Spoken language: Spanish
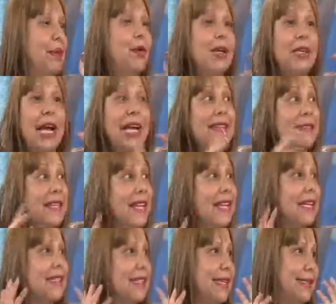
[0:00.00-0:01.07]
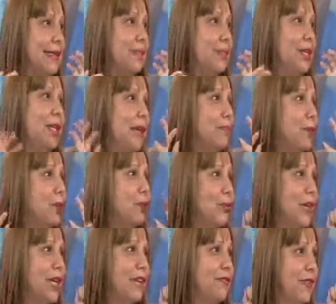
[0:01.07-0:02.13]
Pero hay tres casitas, pues, y él
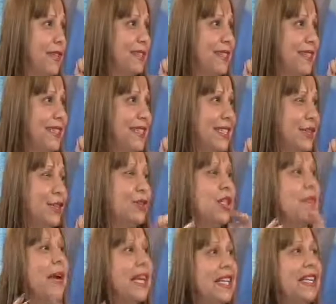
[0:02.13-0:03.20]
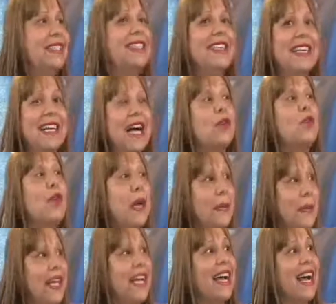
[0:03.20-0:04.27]
produce café. Entonces imagínate llegar una
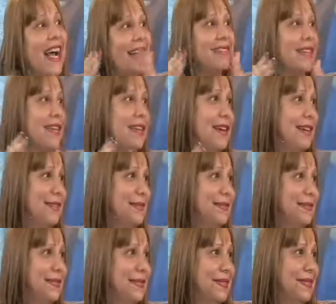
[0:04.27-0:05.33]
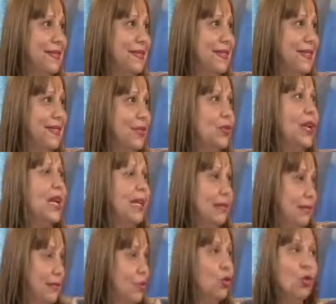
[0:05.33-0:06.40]
vía hasta allá. Claro. O
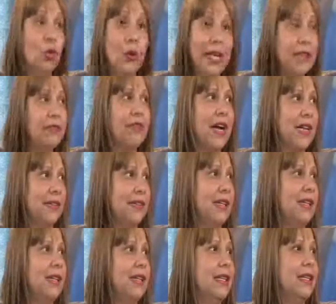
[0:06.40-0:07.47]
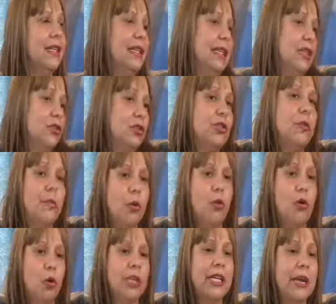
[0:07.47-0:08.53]
sea, no es fácil. Y entonces, pues,
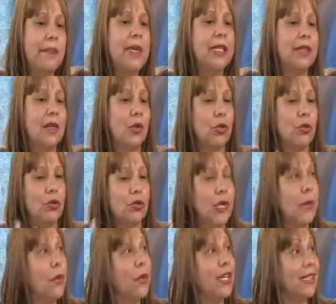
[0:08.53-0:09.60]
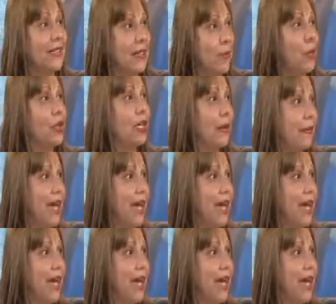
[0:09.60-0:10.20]
lógicamente, cuando yo te hablo que tenemos que